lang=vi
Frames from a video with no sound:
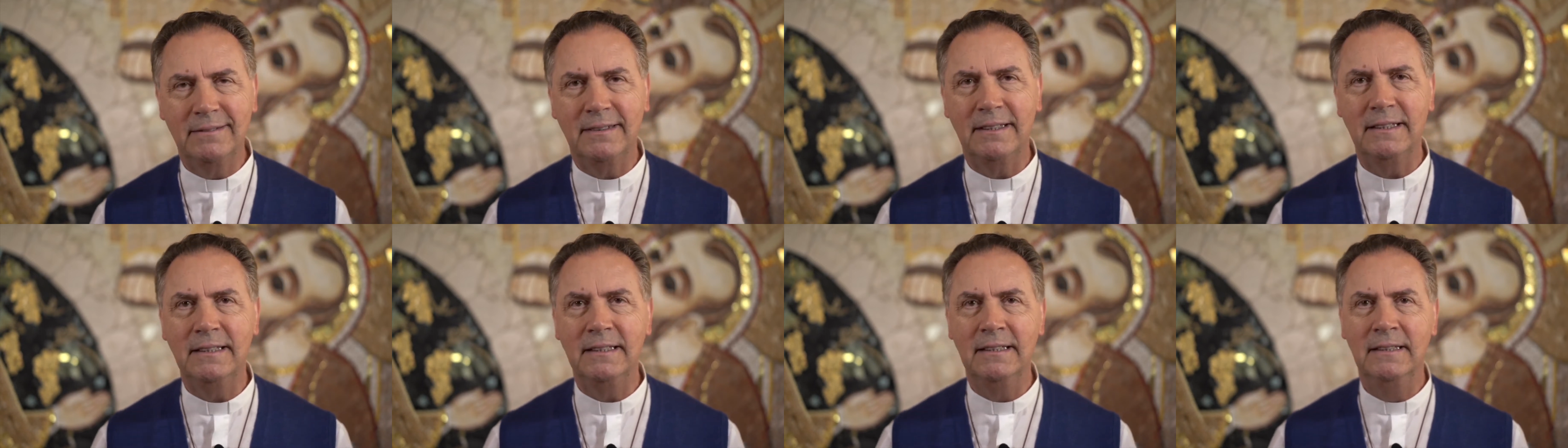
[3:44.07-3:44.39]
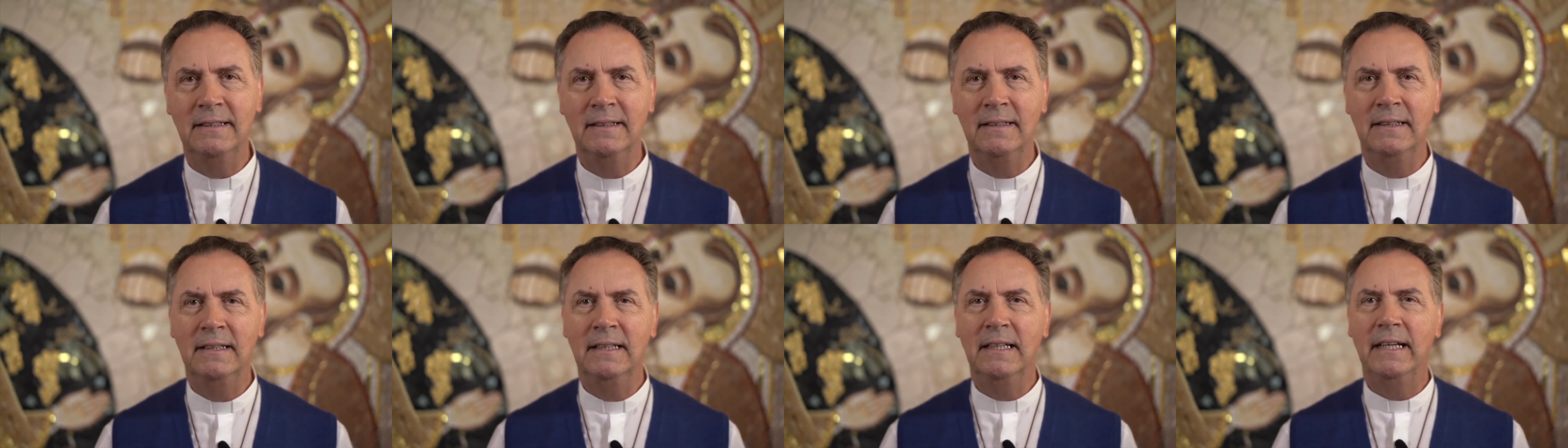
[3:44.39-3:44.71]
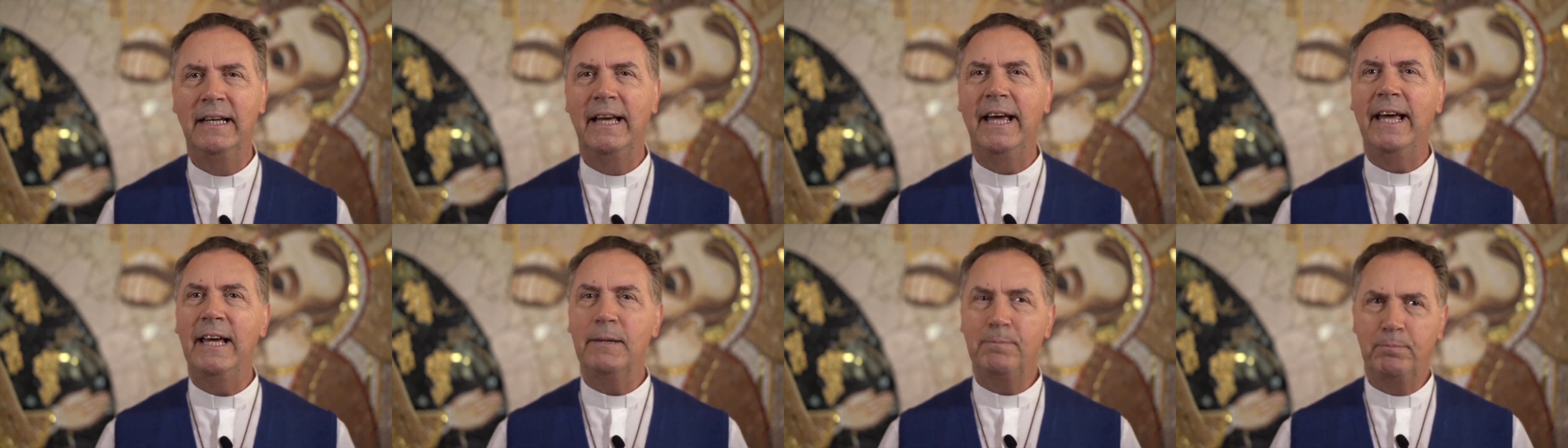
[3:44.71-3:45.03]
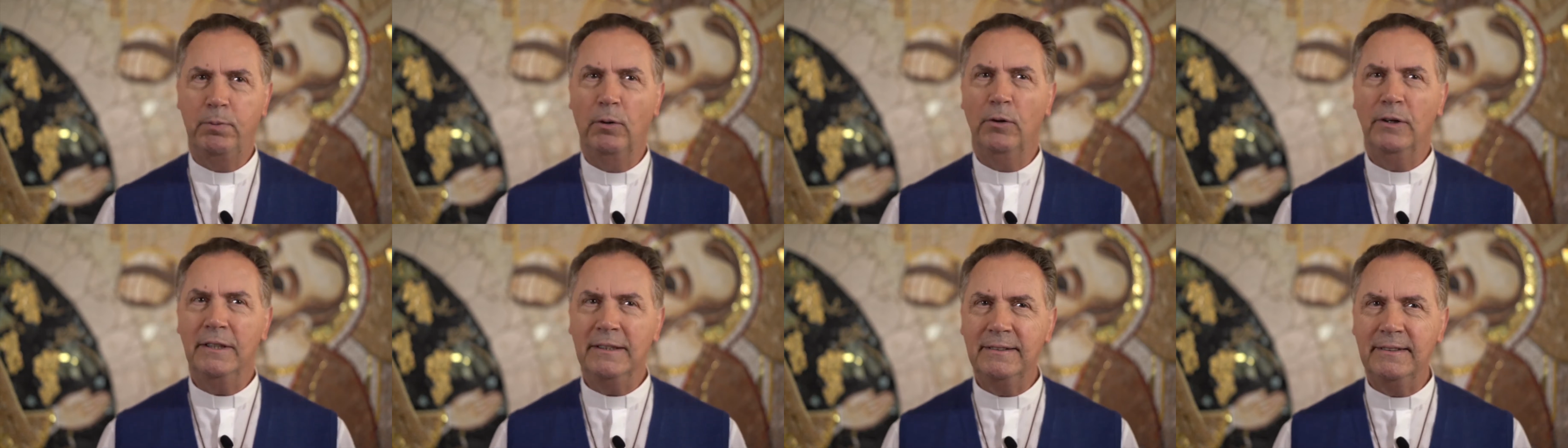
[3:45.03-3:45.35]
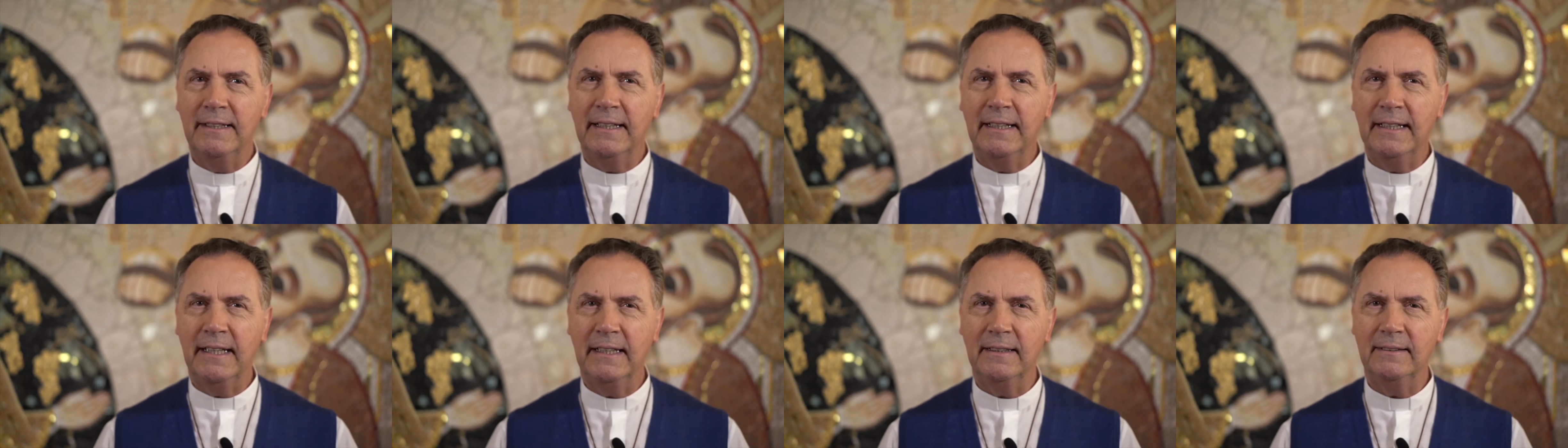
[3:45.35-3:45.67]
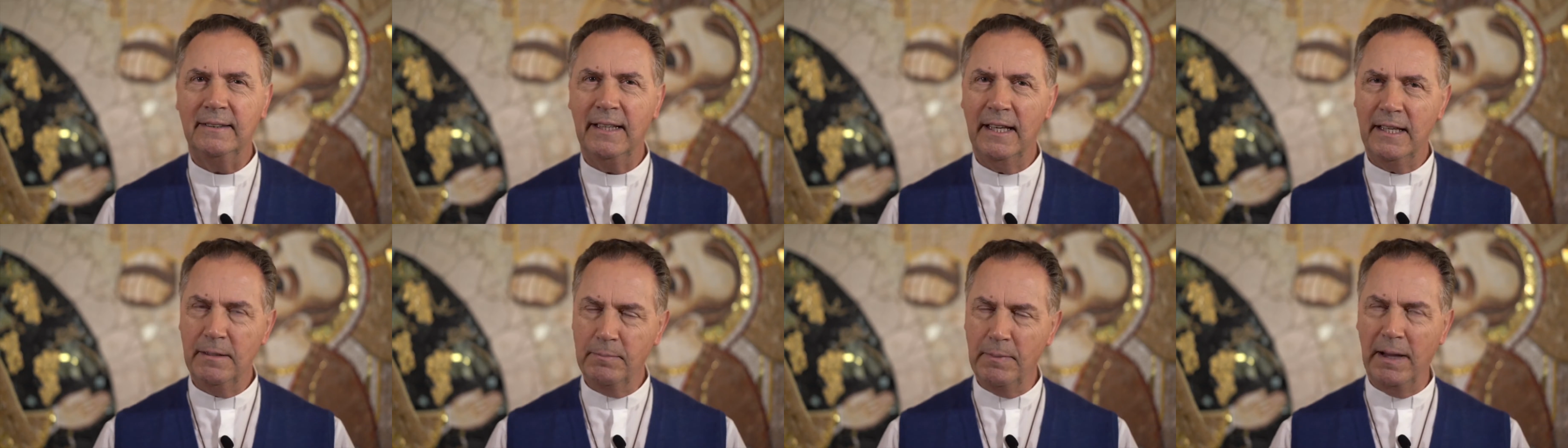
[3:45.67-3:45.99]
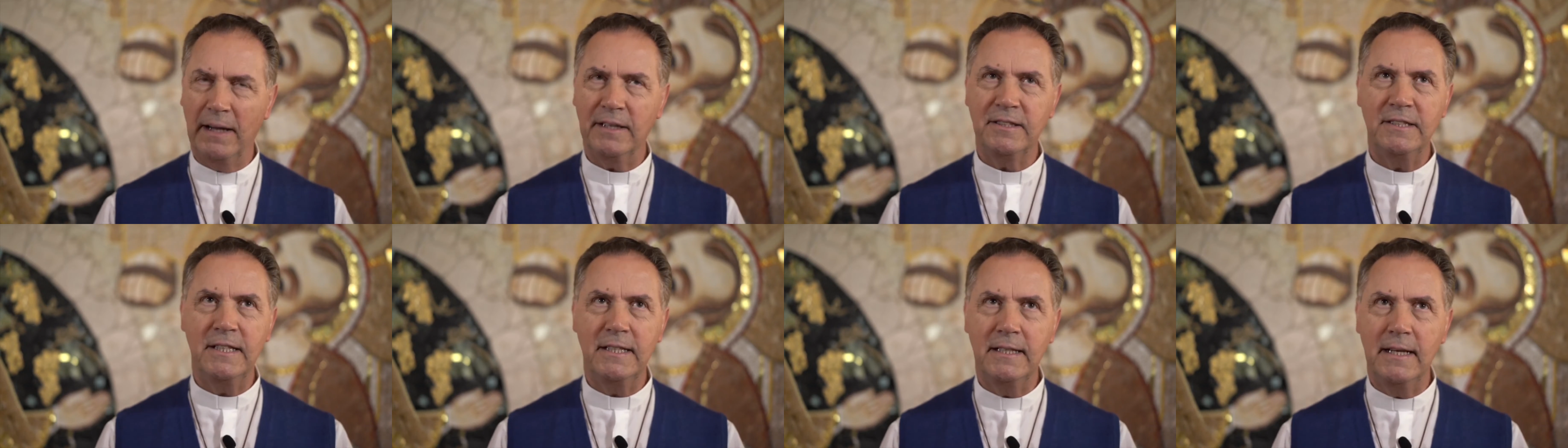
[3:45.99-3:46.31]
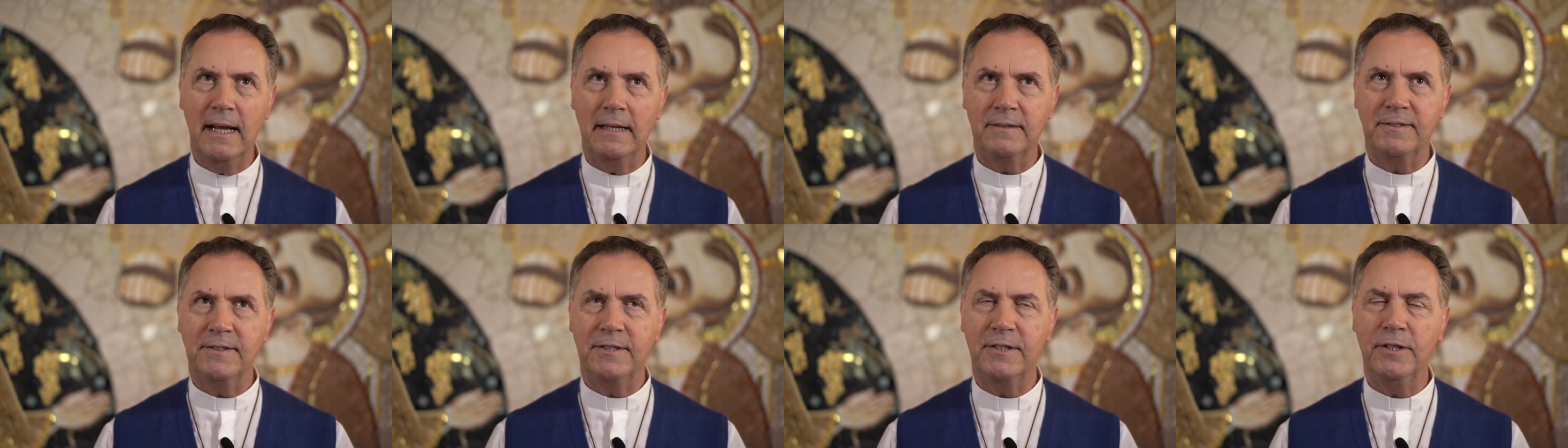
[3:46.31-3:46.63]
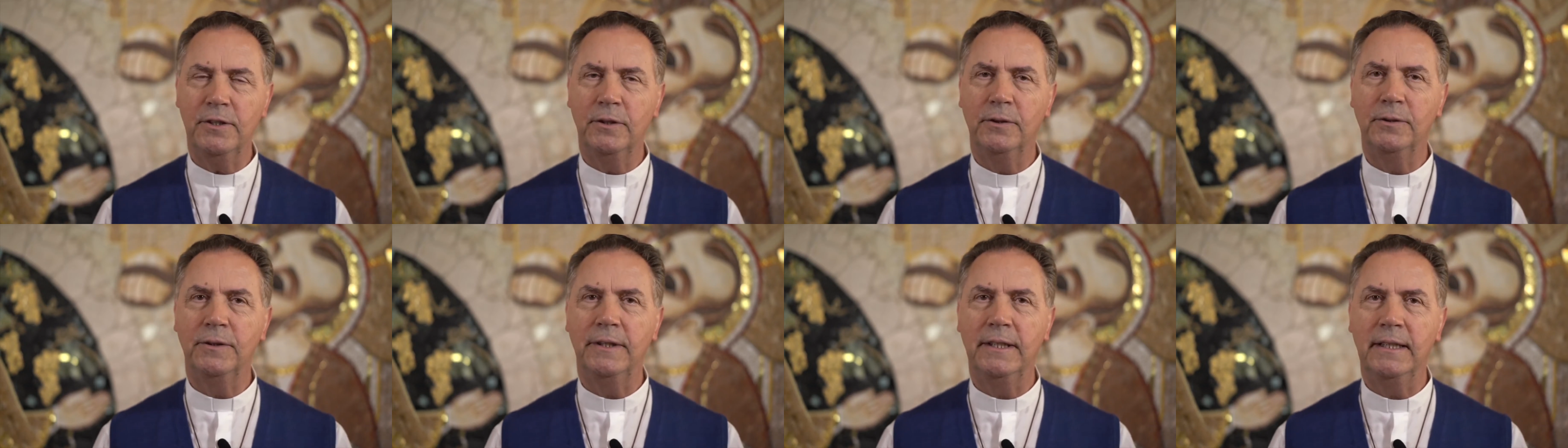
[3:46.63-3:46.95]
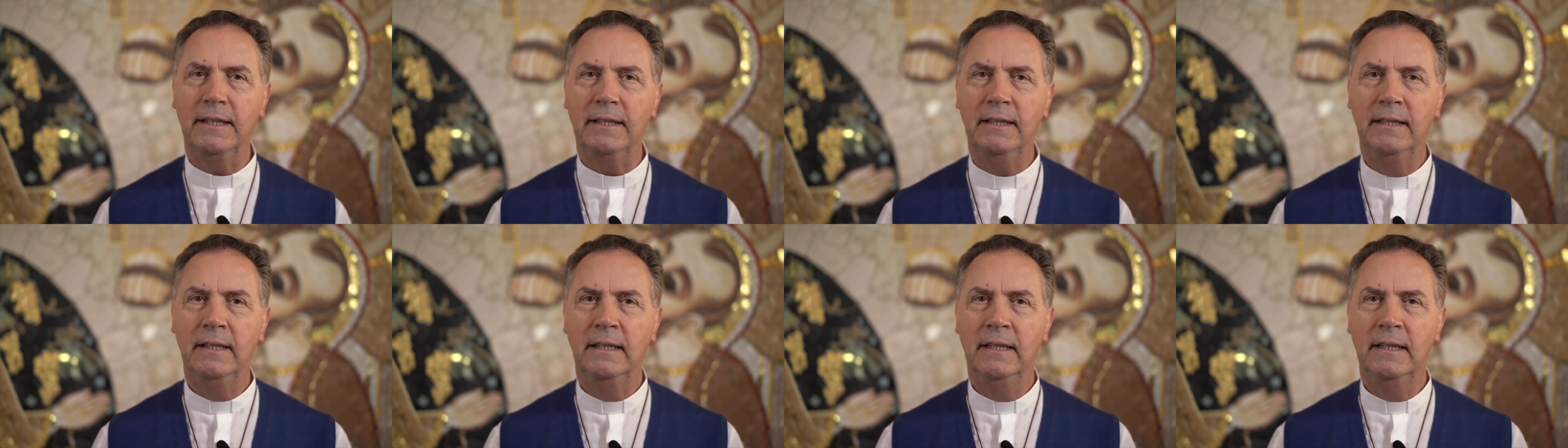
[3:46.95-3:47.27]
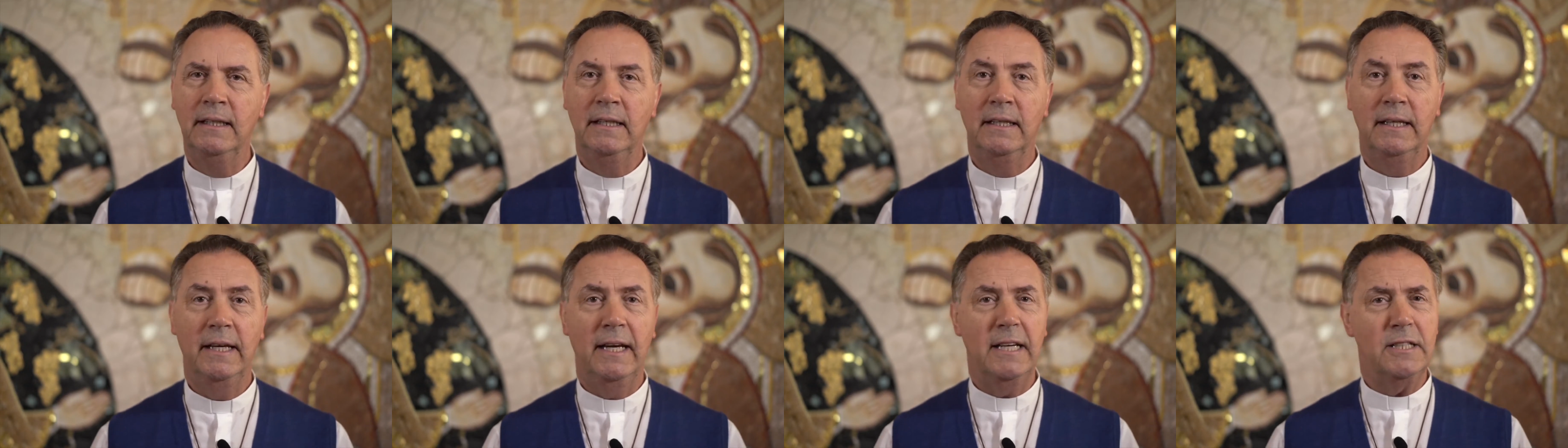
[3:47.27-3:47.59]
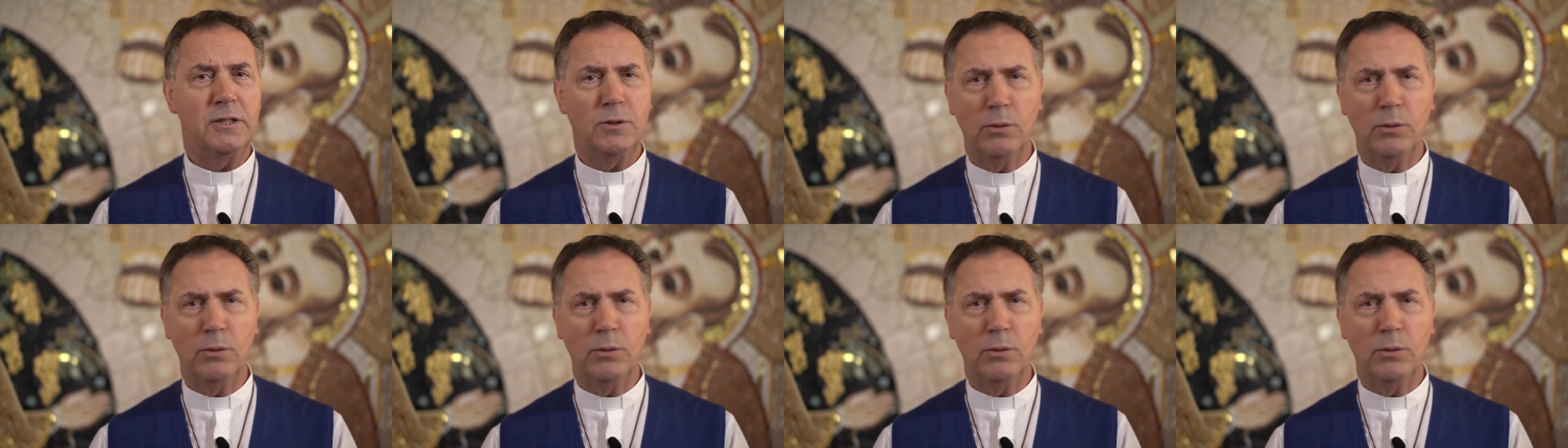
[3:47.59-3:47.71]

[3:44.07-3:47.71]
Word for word: thiếu những quan điểm và các chính sách gạt ra bên lề